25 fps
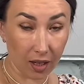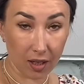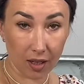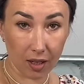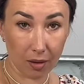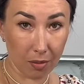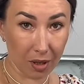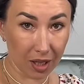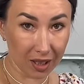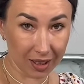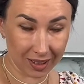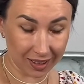
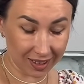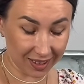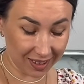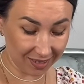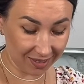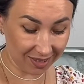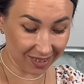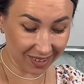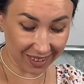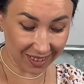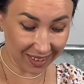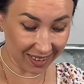Ароматы
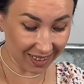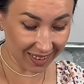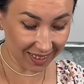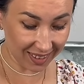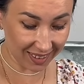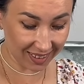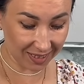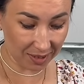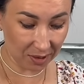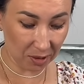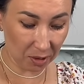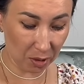
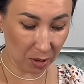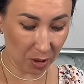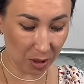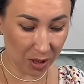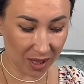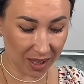невероятные уже